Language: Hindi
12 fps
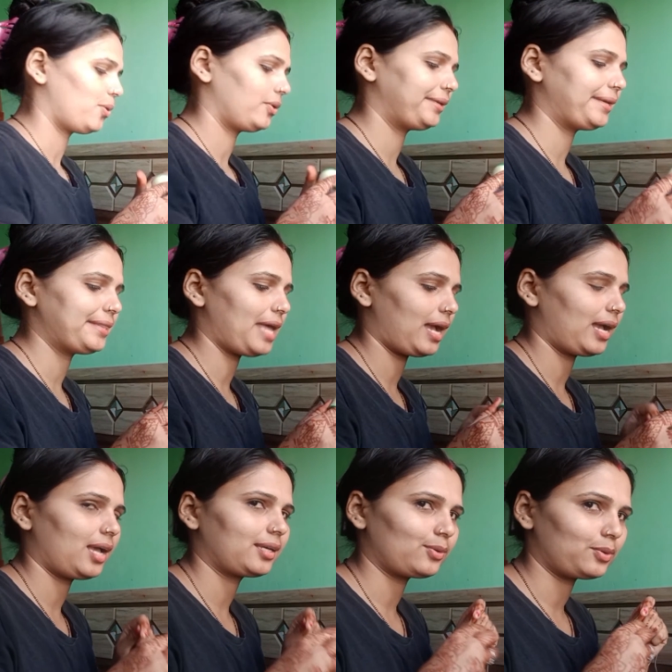और ये
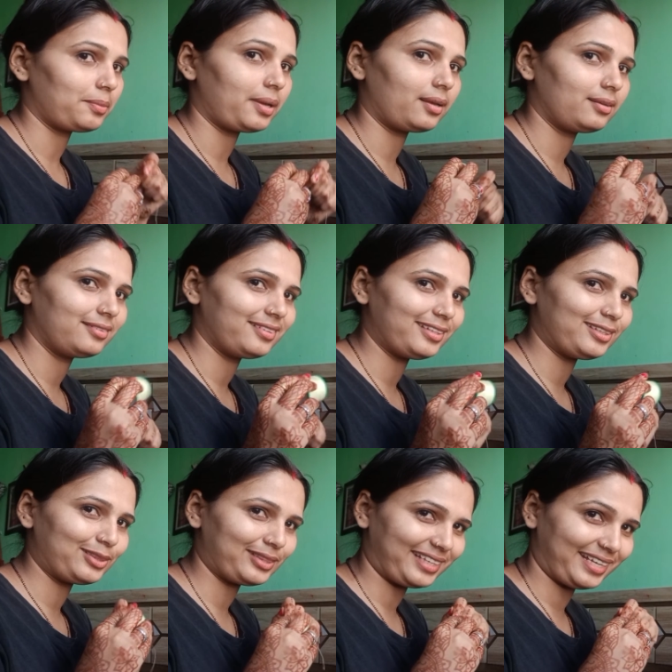धागा क्योंकि मैं
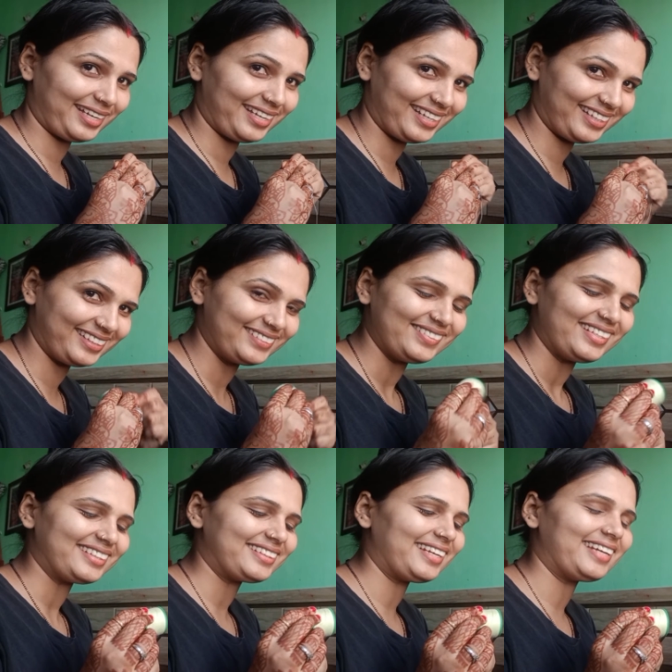
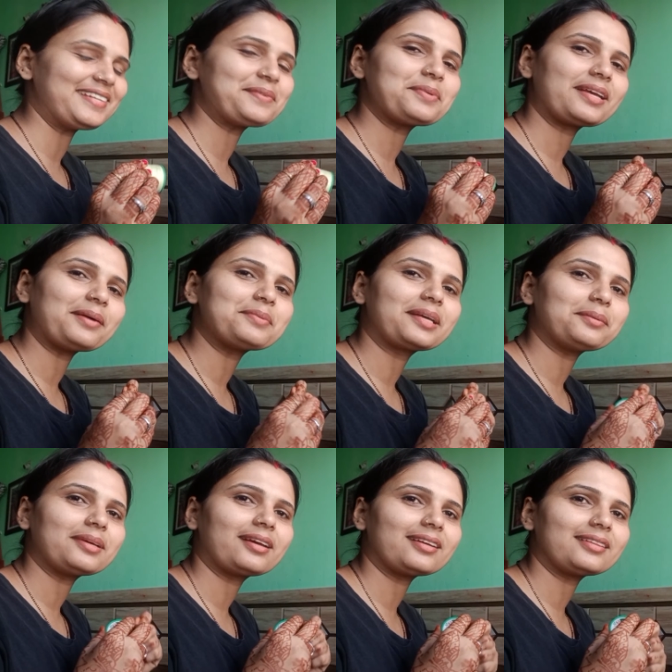थ्रेडिंग भी कभी
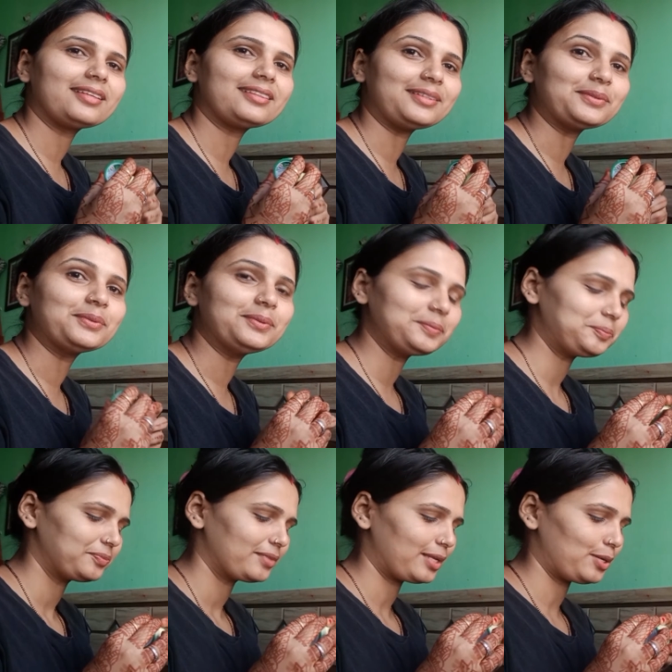कभी कर देती हूँ
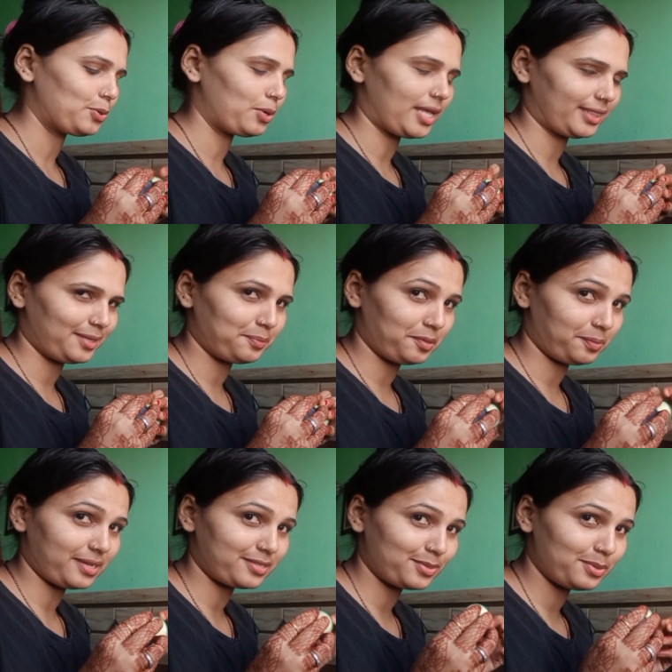लोग आते हैं मेरे
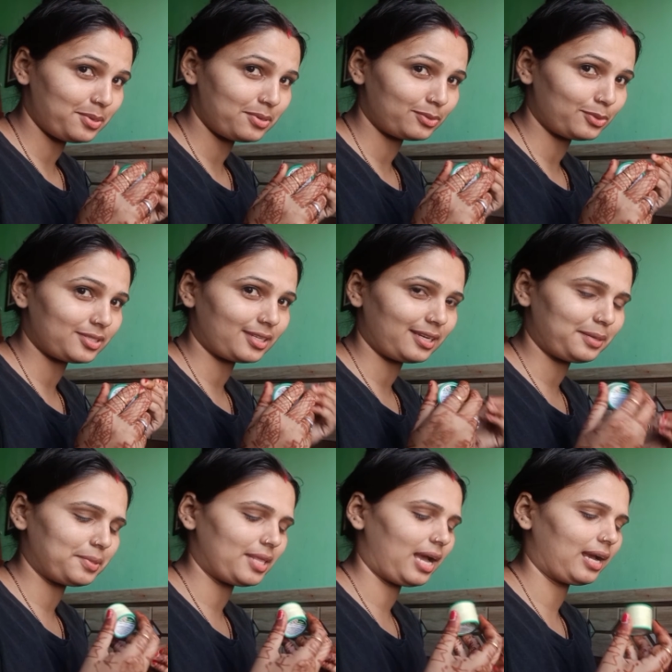पास तो, तो इसके
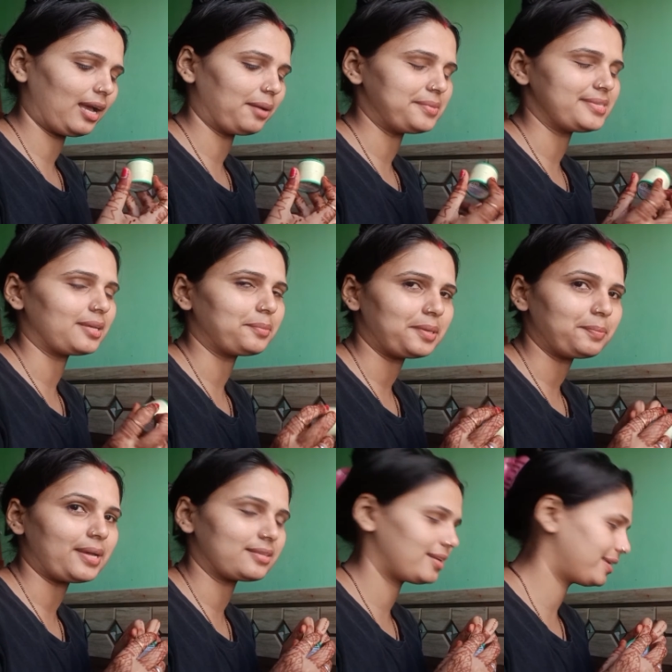लिए मैं धागा हमेशा मेरे पास